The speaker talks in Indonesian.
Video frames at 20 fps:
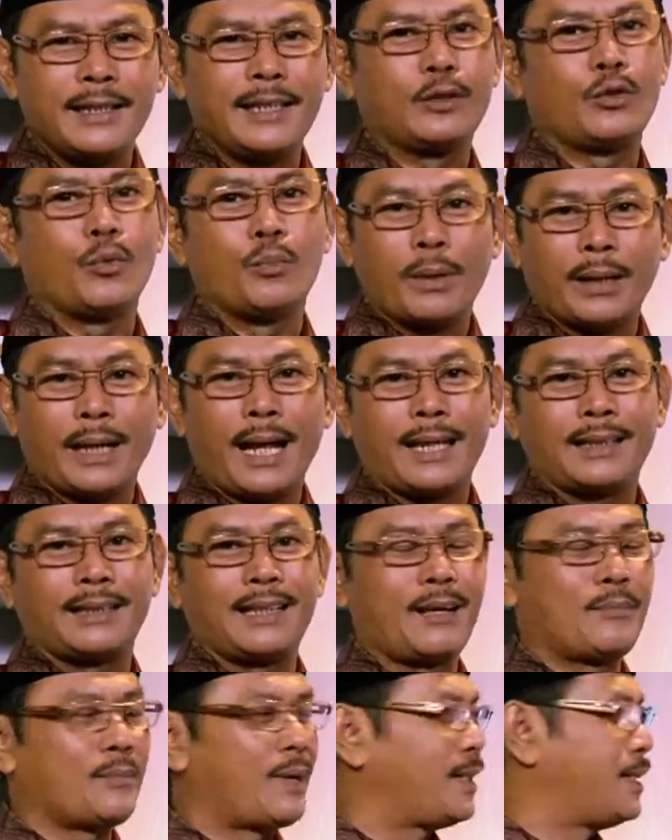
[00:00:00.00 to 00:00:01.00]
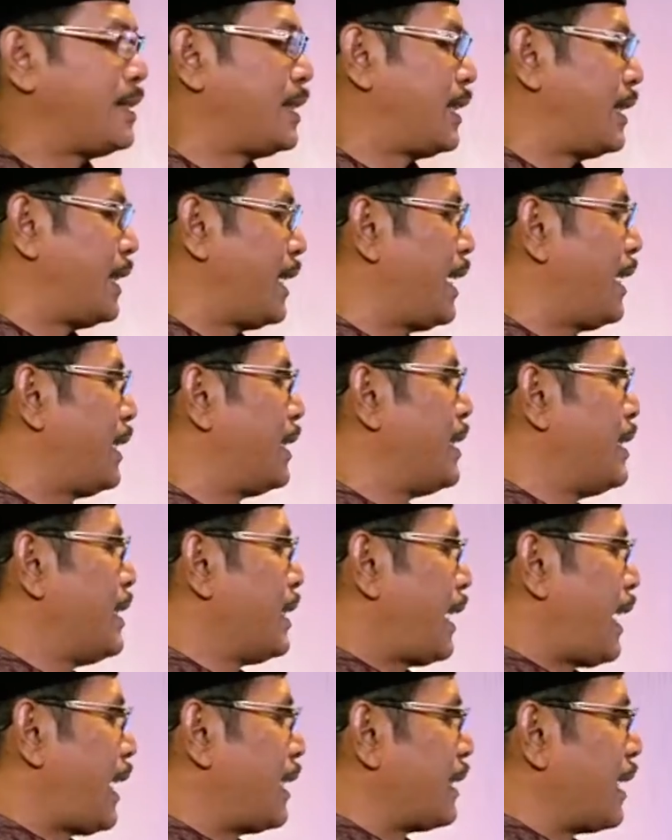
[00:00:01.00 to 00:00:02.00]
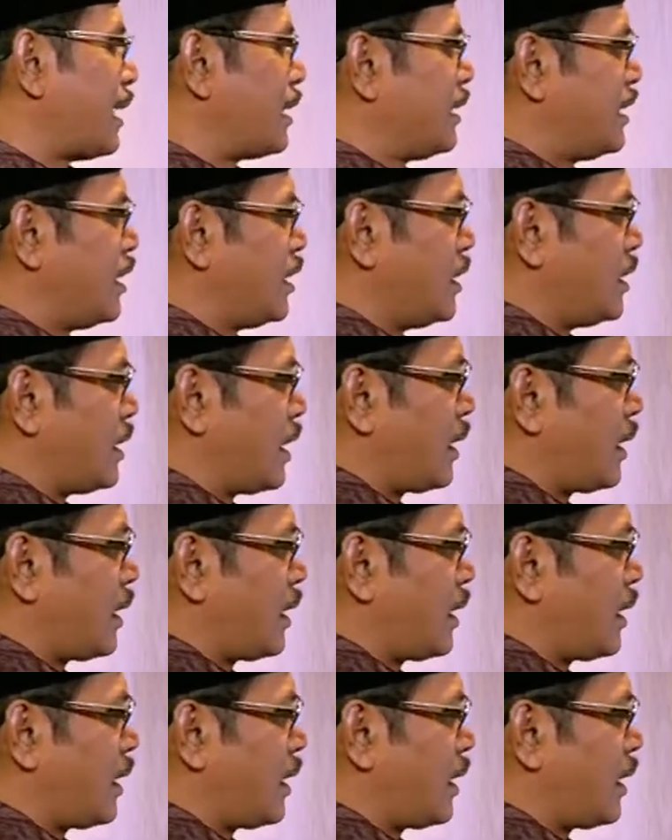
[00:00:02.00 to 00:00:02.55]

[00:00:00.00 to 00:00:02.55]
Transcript: itu berat namanya ya. Karena di